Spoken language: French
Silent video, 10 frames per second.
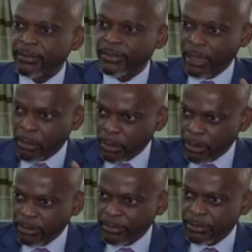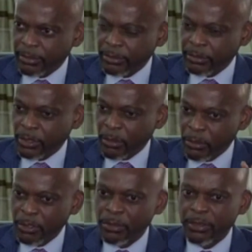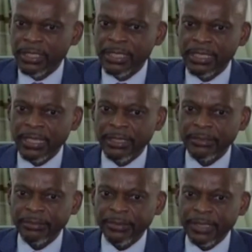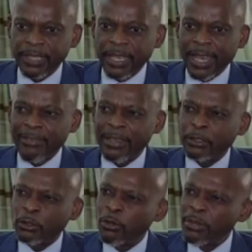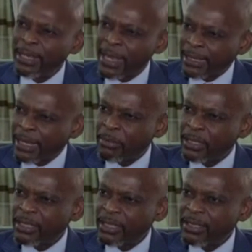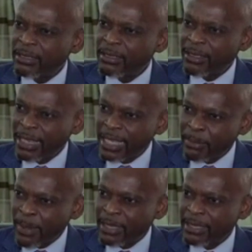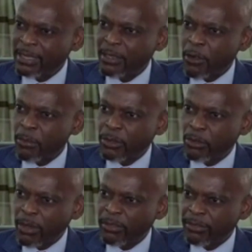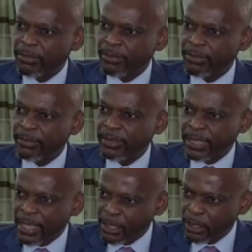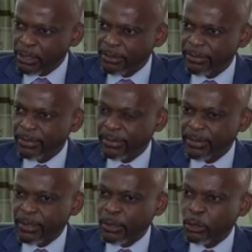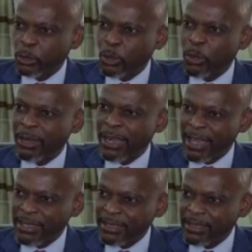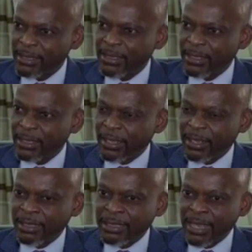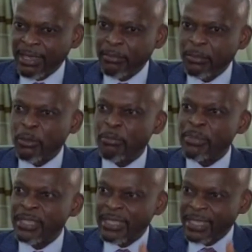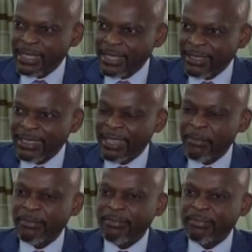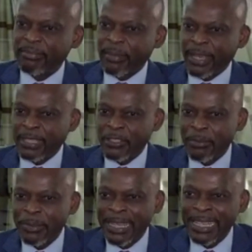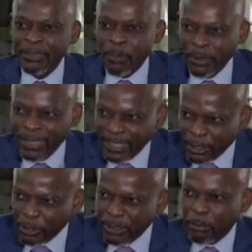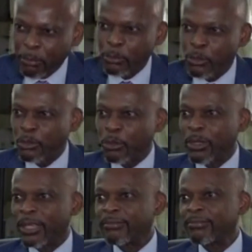d'abord, comme je vous le disais, avec 2 milliards d'habitants dans l'espace Commonwealth des nations, le Togo gagne en termes de business, en termes par exemple, d'exportation de produits togolais.